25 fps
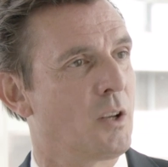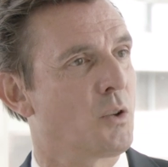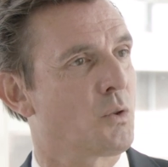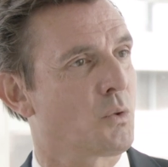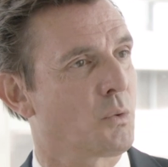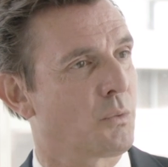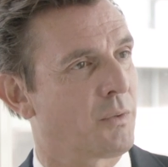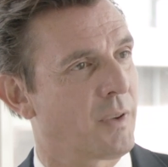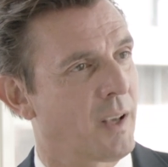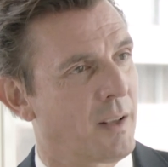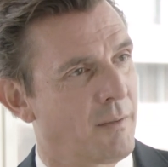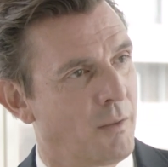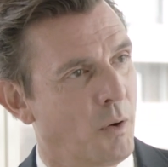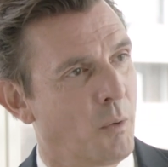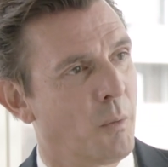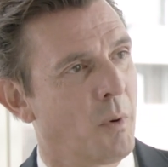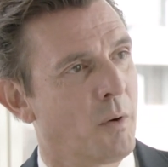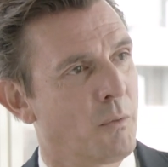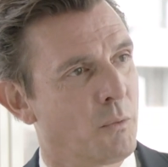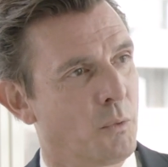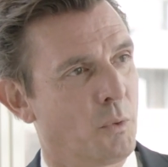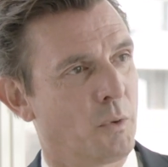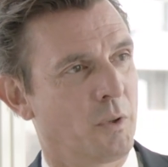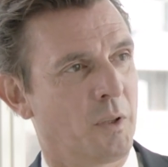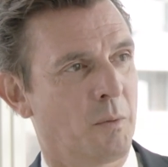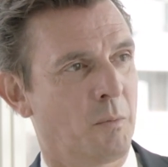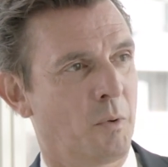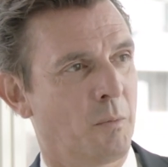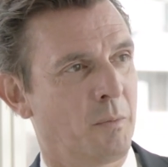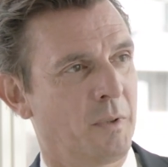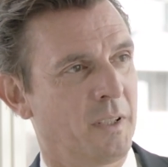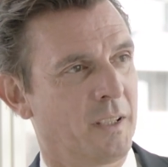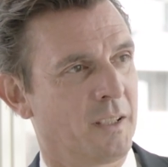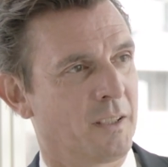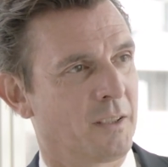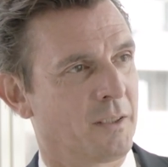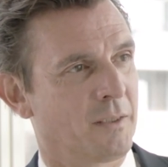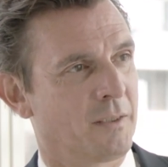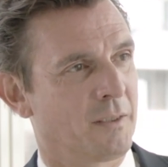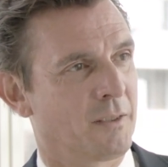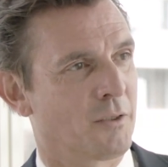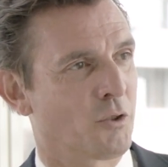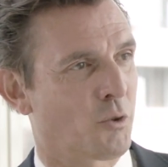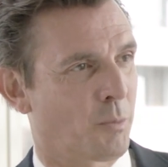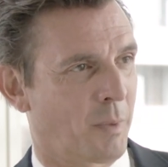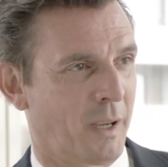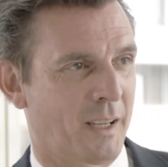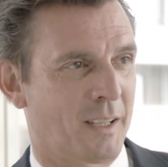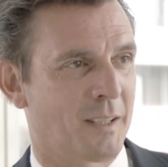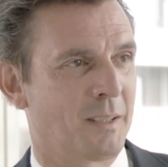Sofern wir über Wohnimmobilien
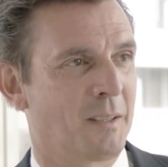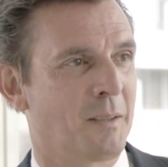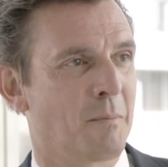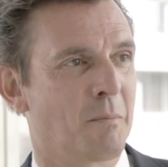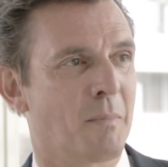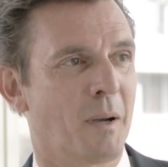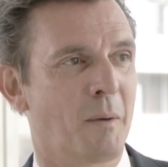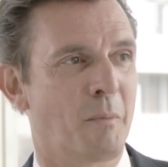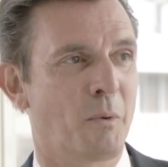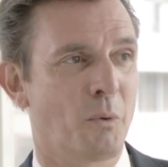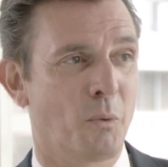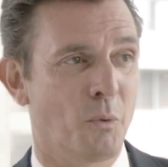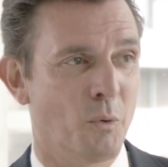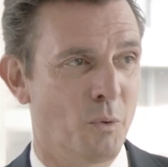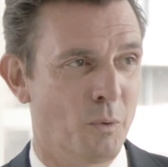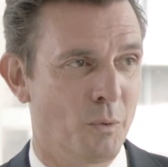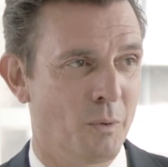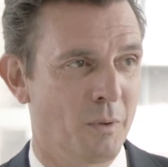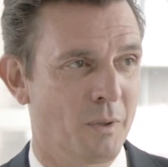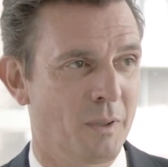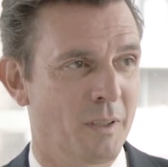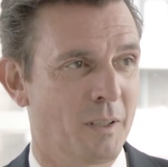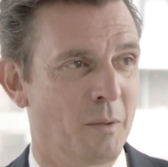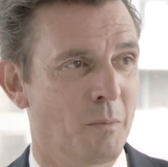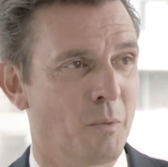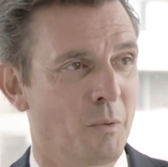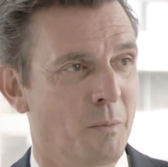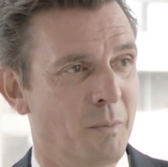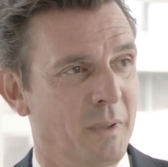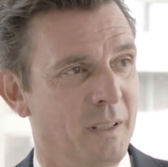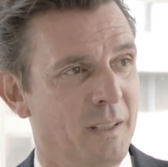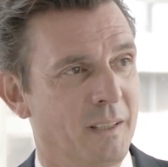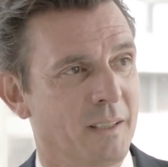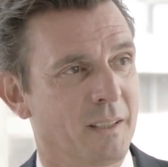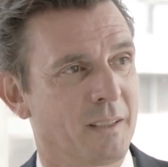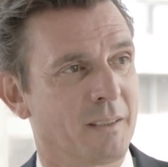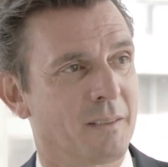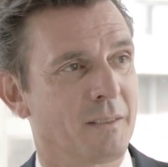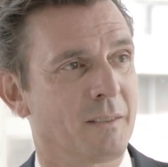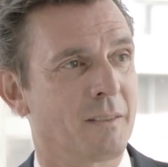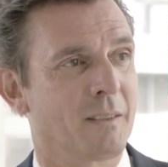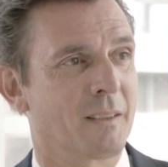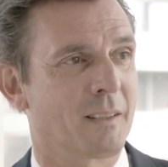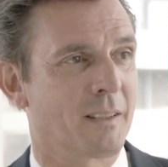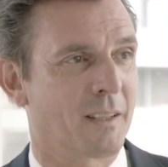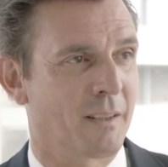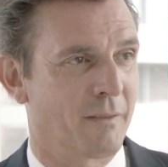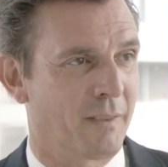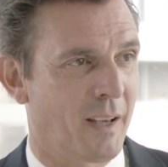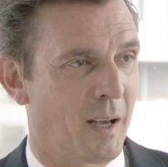sprechen, bei Büroimmobilien,
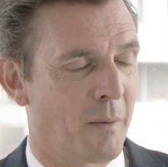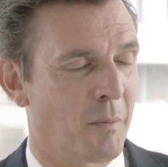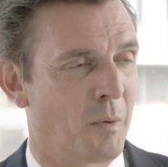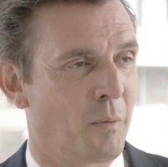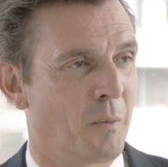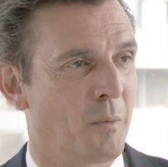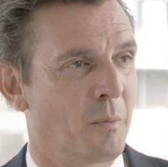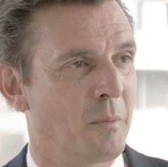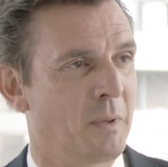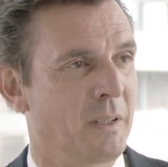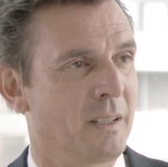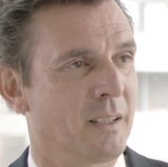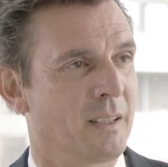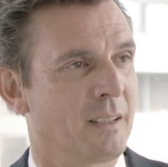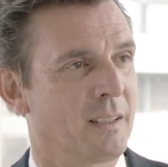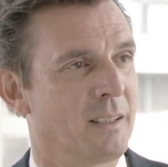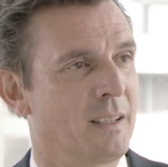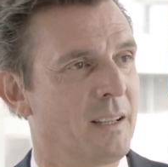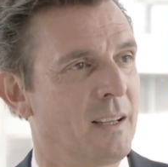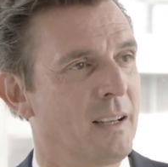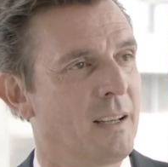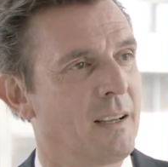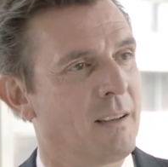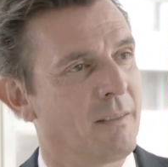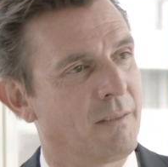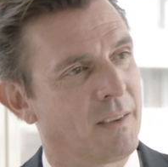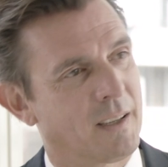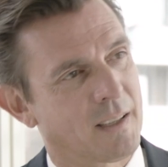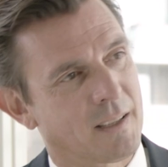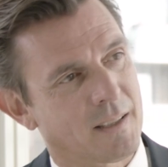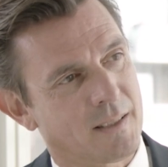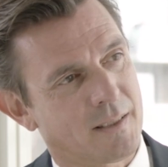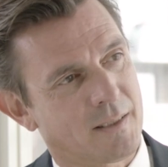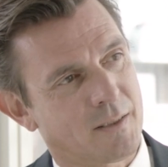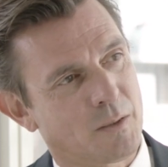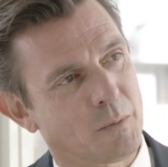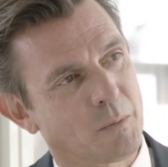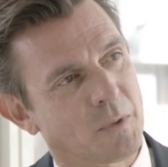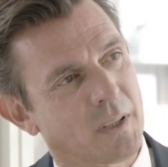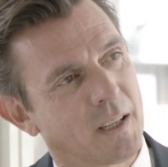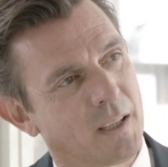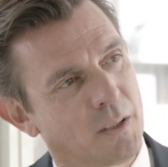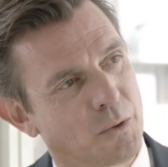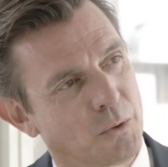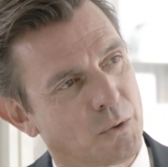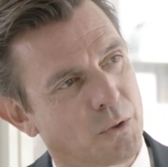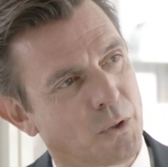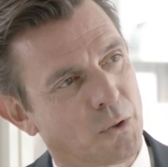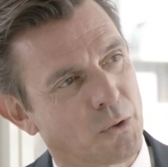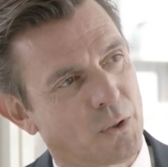Gewerbeimmobilien, war das zum Teil
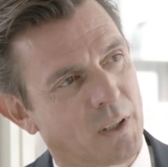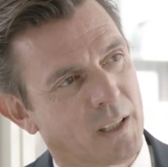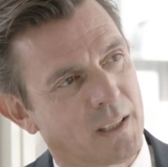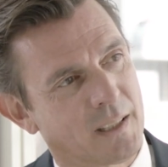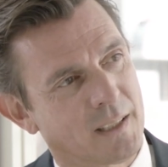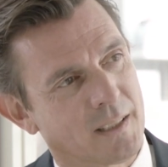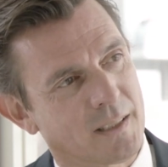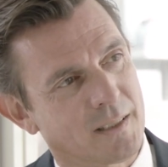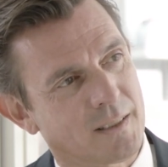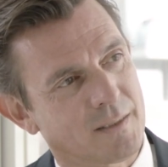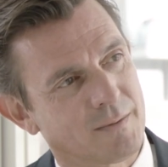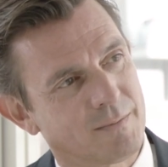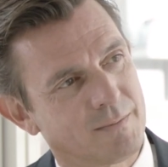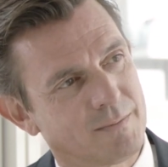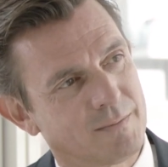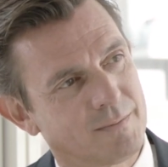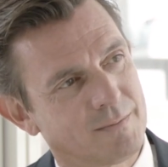durchaus anders.